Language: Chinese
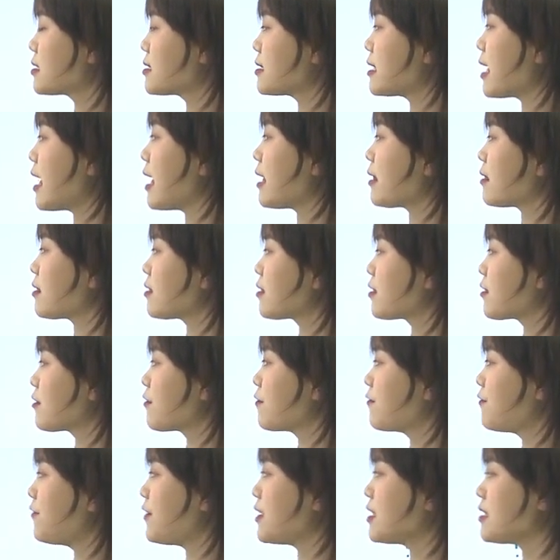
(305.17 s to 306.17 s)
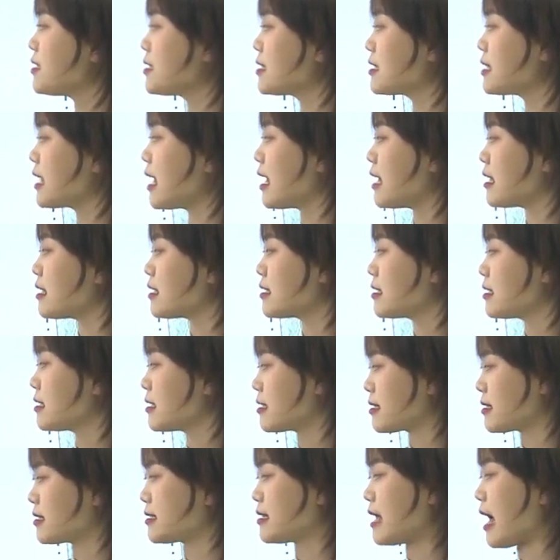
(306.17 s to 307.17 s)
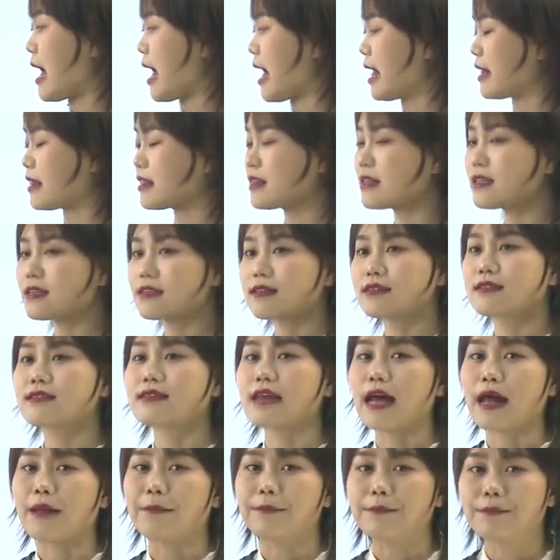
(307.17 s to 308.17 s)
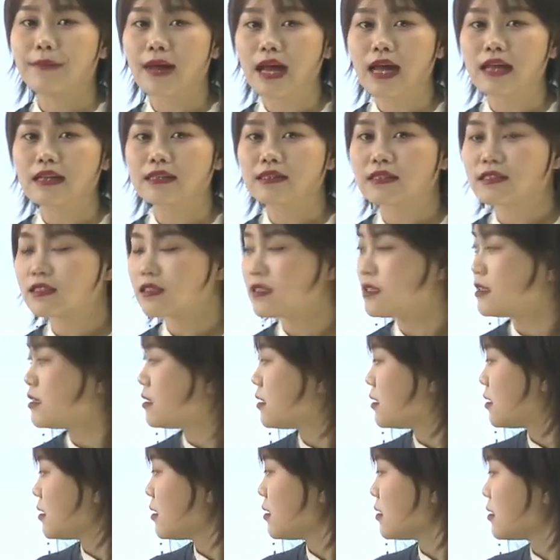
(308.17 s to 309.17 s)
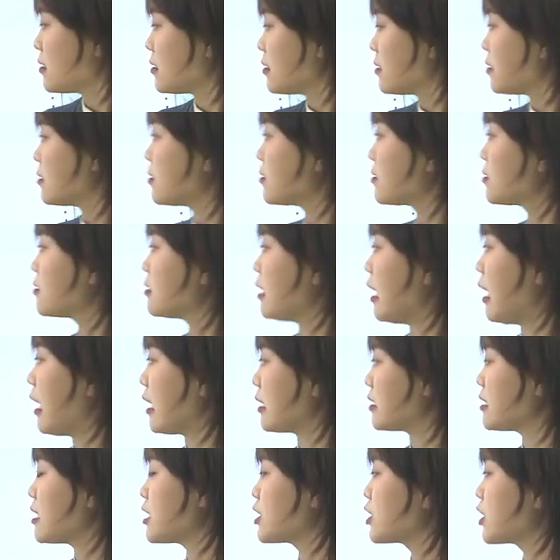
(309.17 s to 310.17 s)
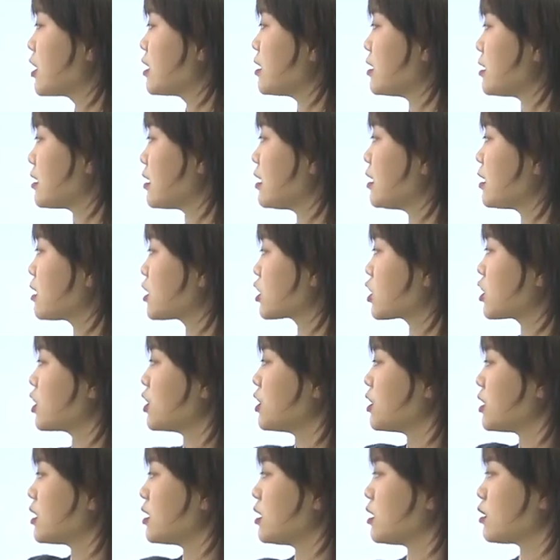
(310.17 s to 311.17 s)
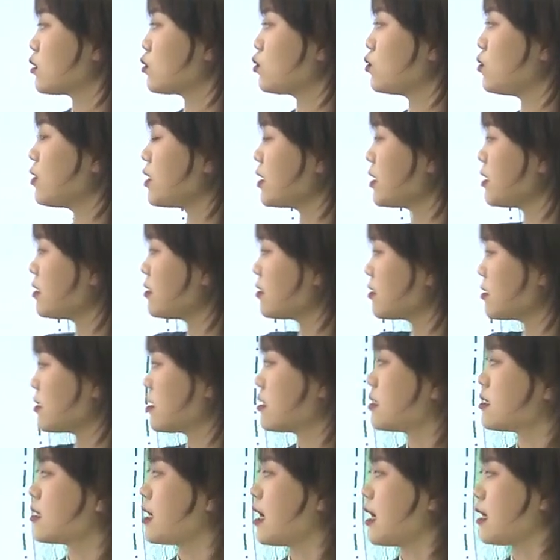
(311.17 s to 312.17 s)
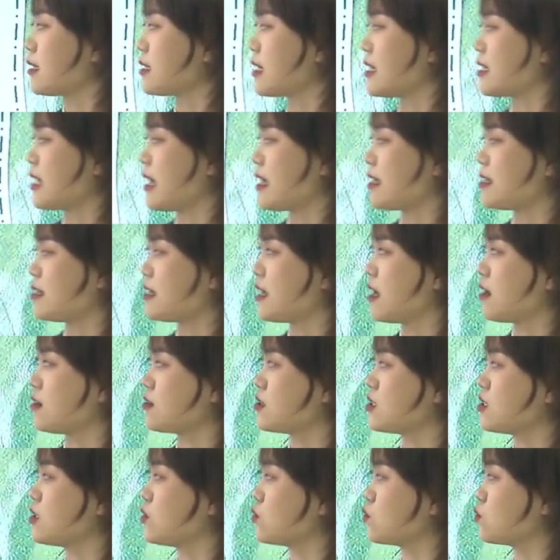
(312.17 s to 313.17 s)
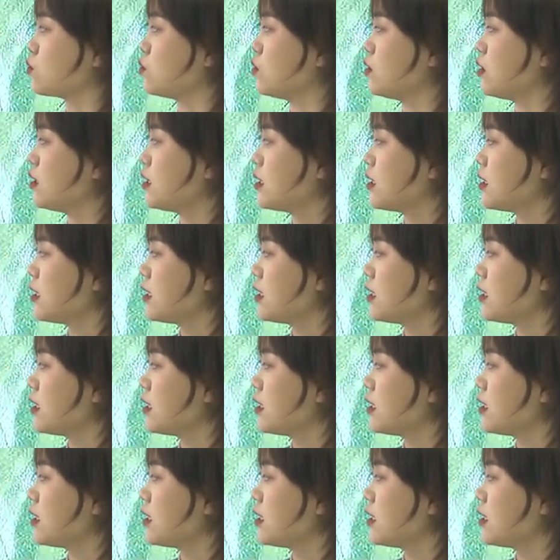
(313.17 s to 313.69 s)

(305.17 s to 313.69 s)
散，分散，散，散漫，啊，在这里呢是一个多音字啊，大家一定要记住。